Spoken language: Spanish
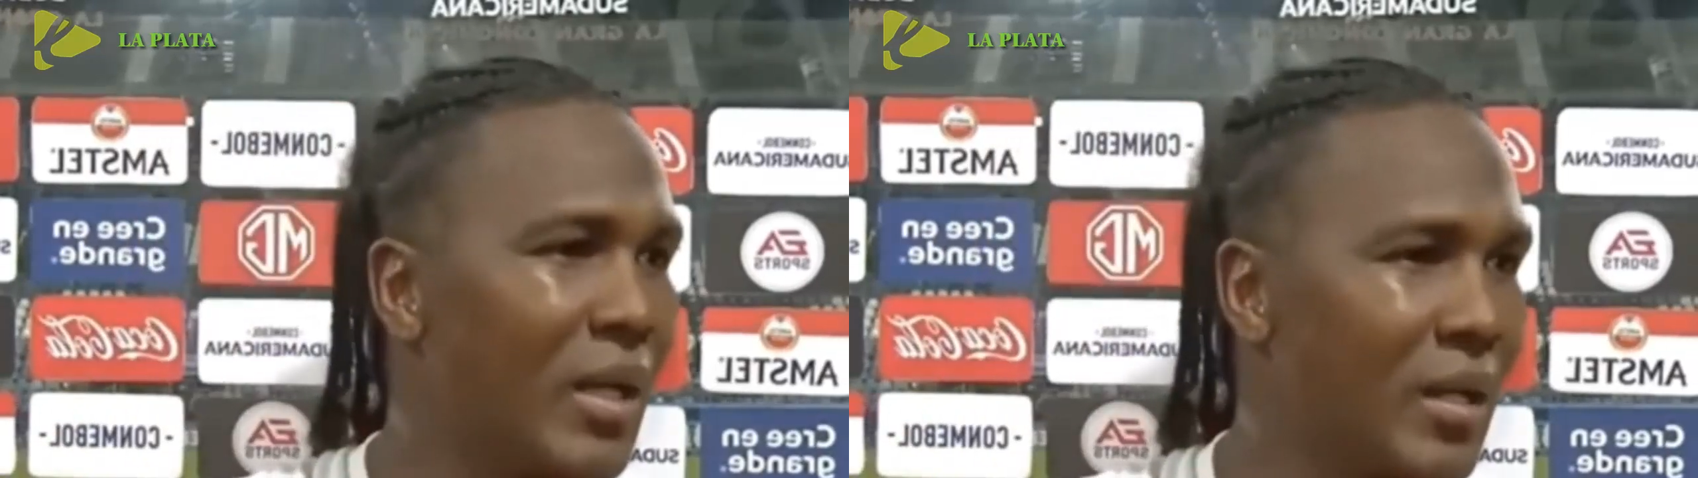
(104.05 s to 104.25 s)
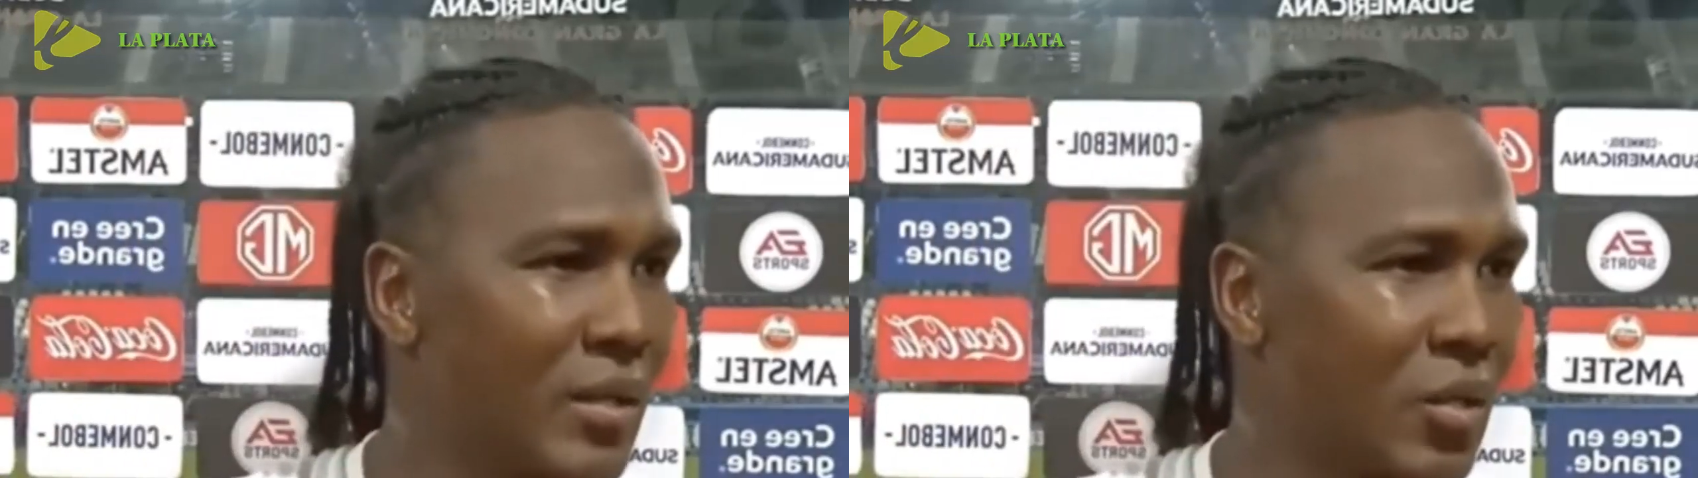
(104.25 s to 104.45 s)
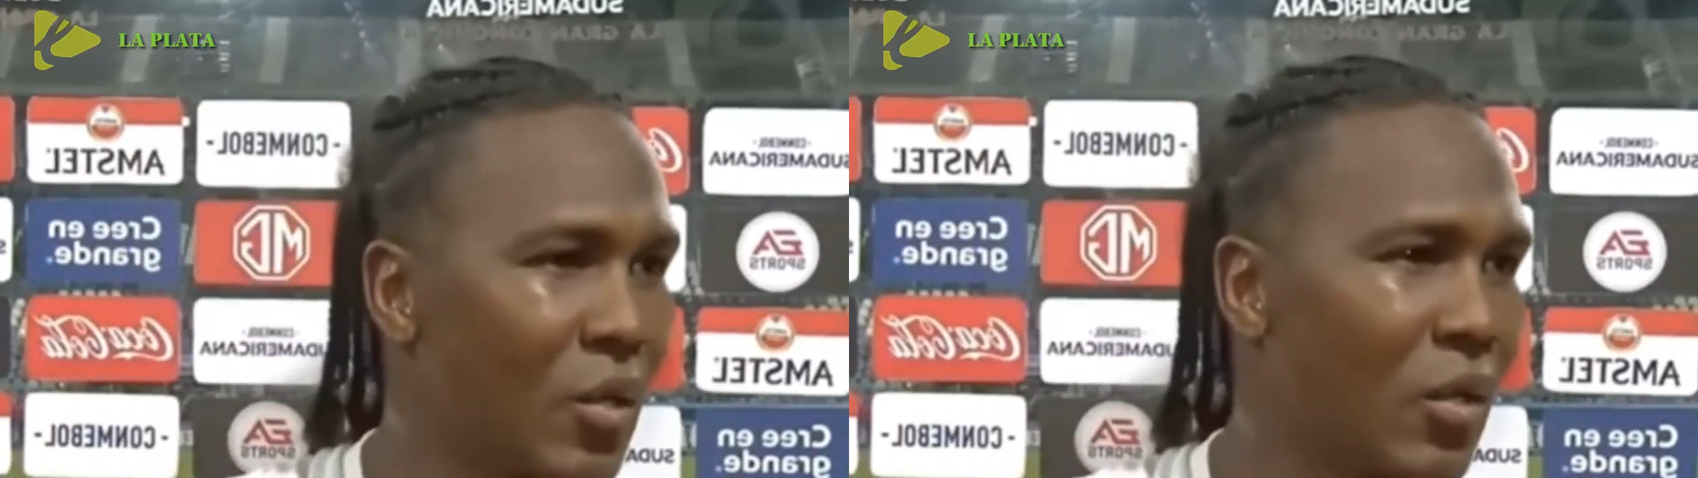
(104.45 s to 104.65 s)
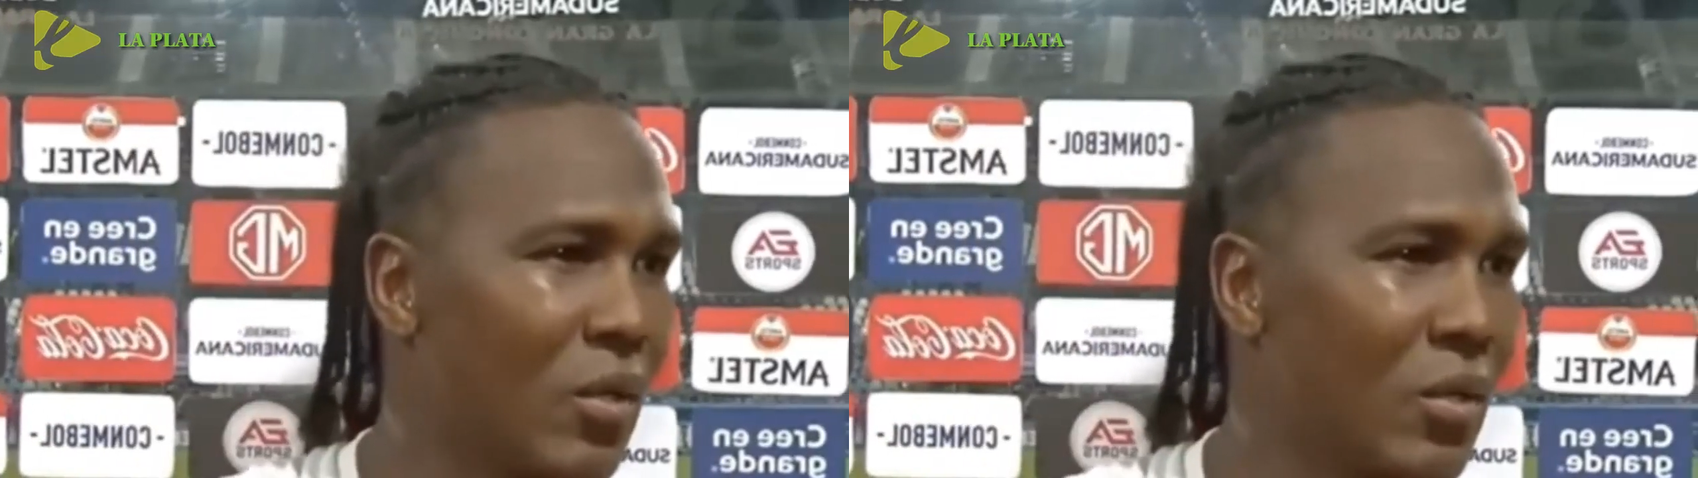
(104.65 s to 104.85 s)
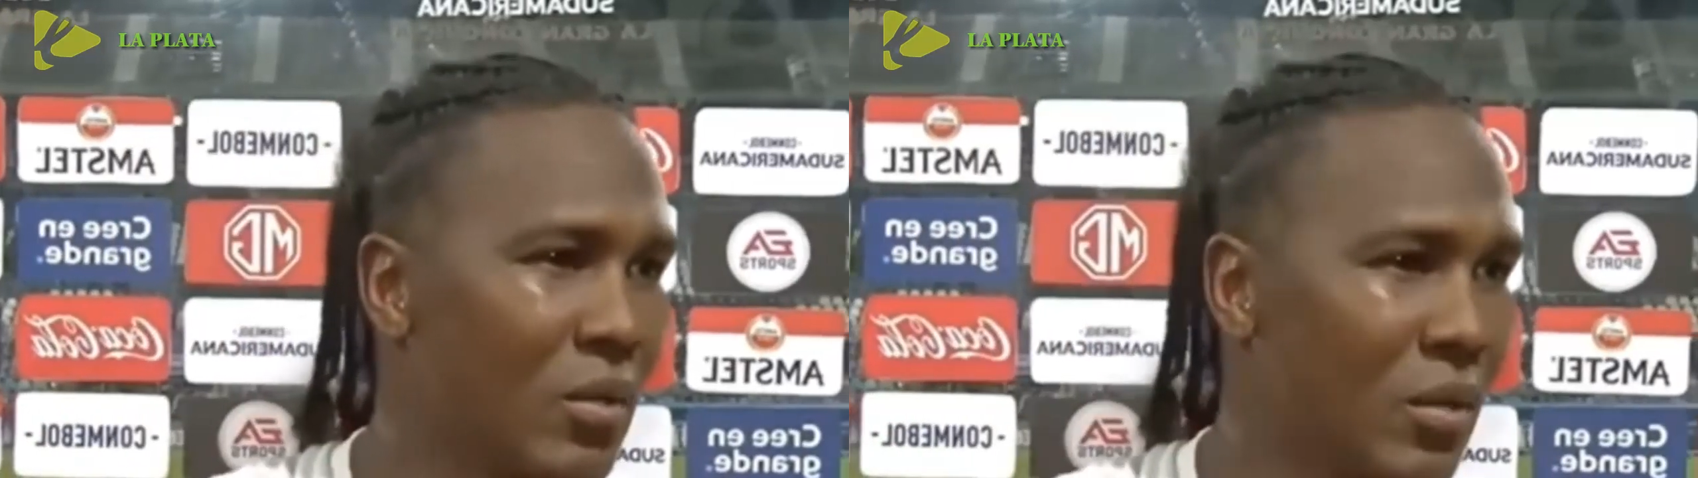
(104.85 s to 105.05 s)

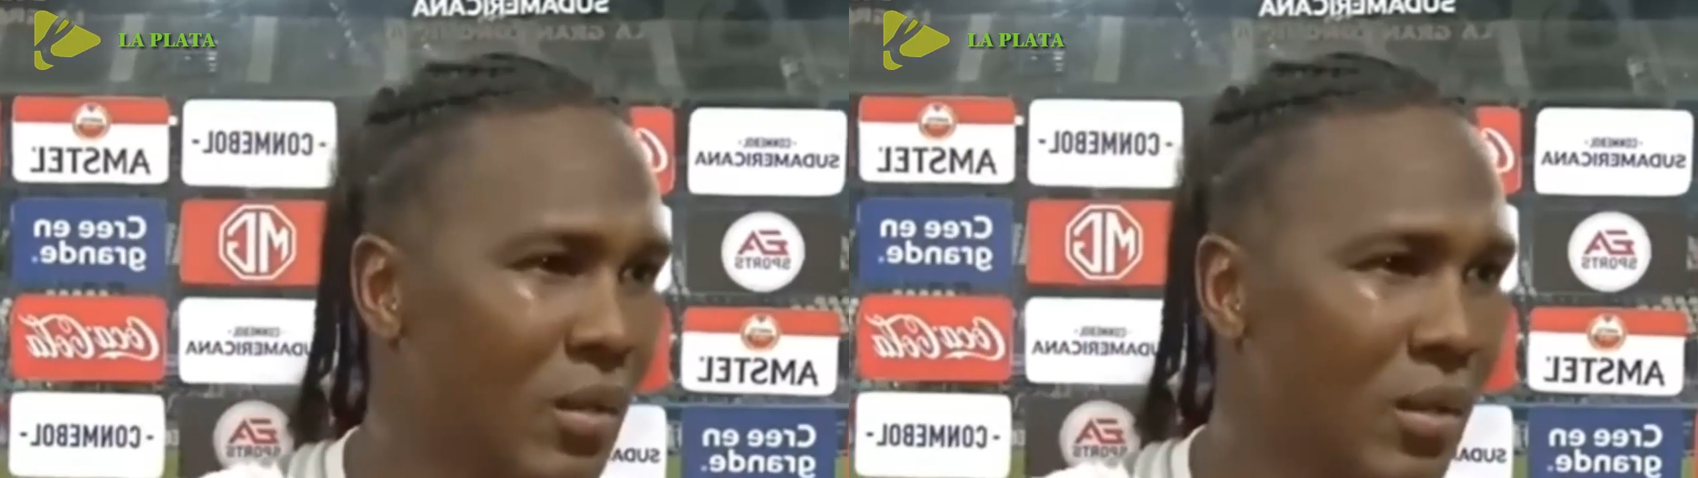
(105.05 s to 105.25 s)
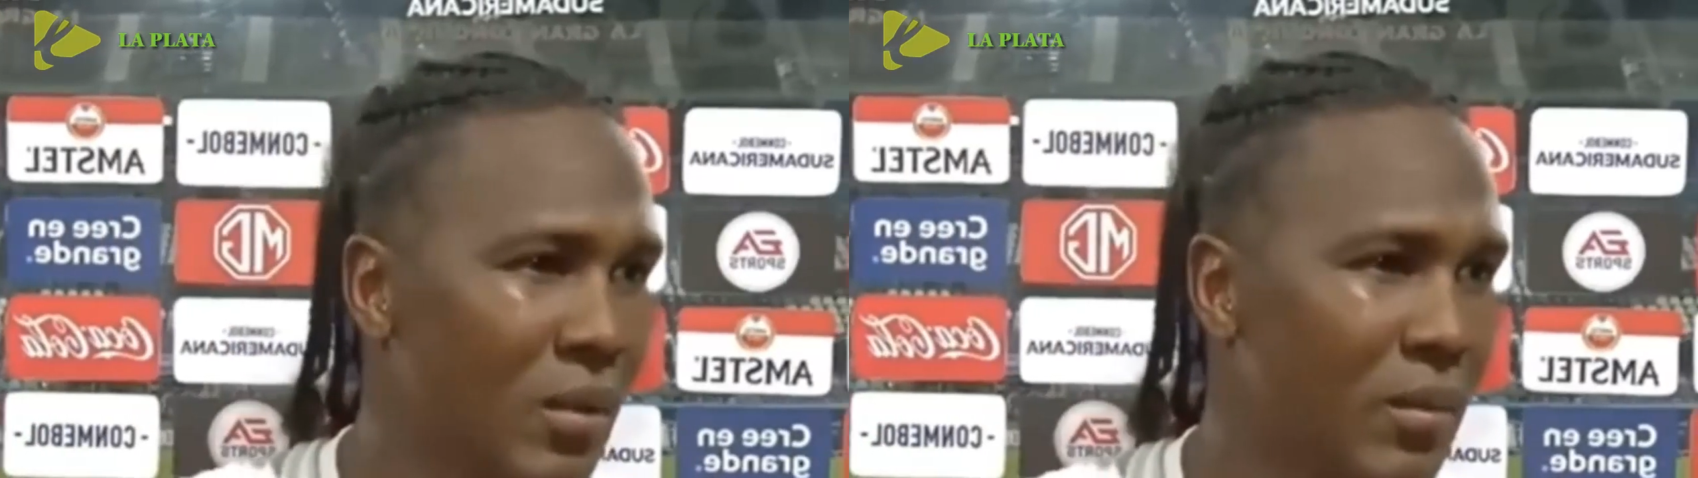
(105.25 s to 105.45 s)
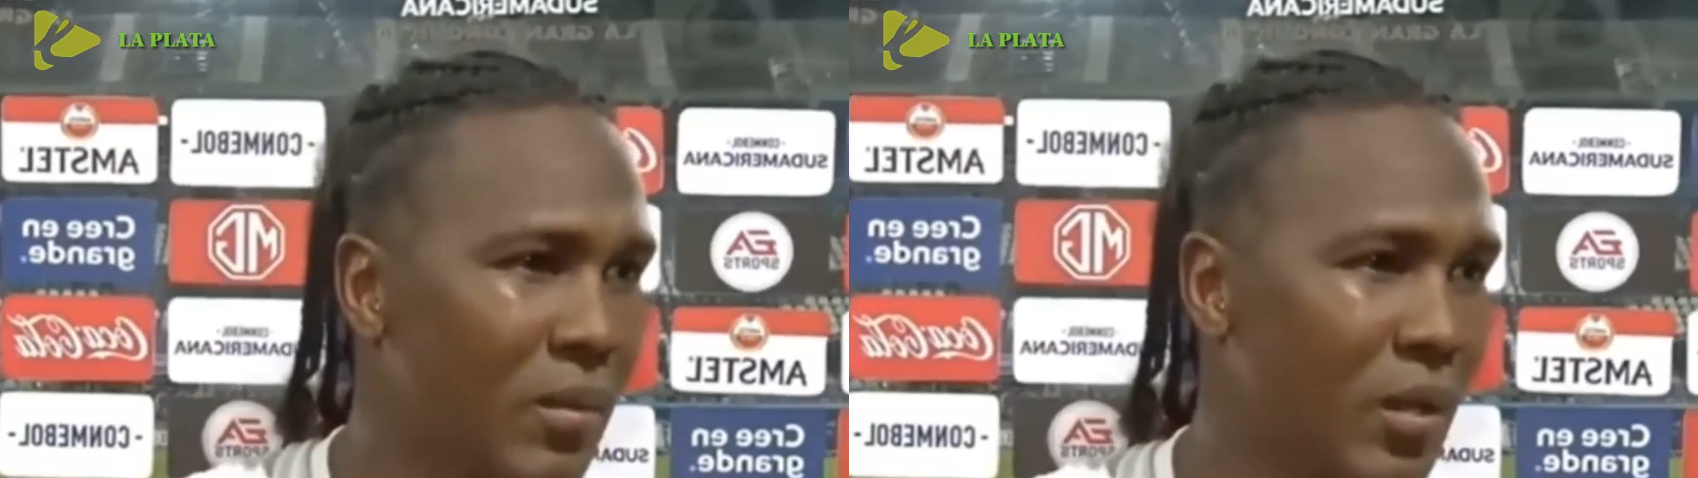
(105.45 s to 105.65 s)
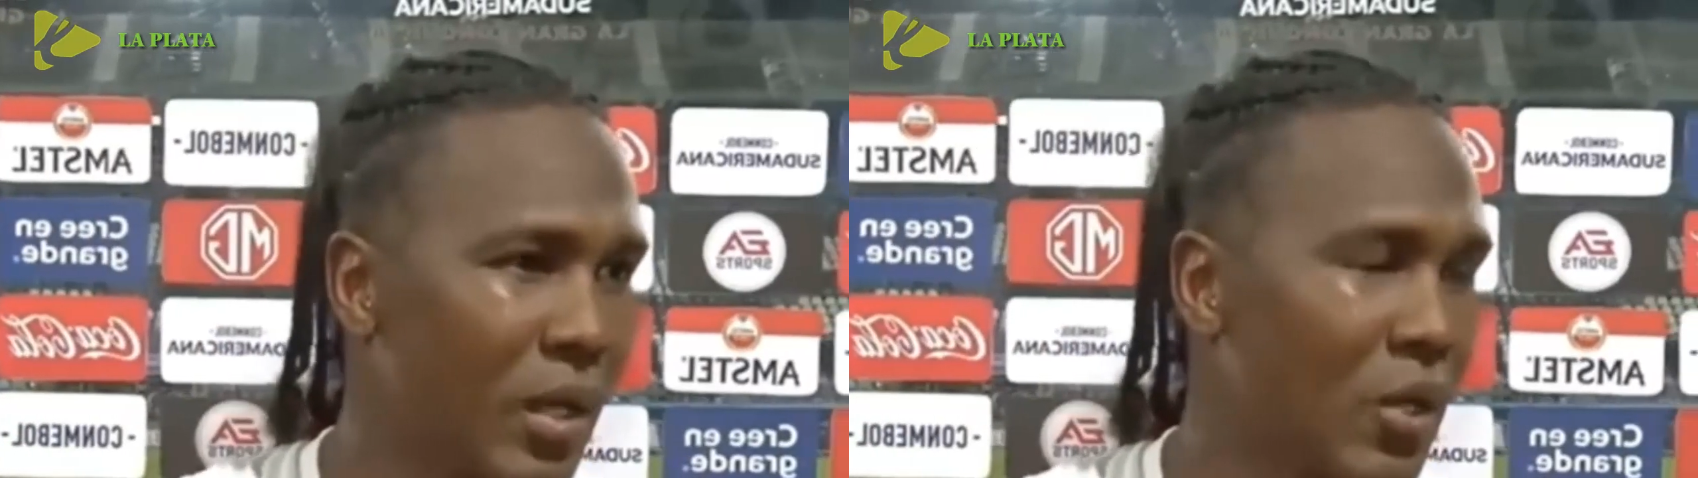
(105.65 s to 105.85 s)
completamente choqueados.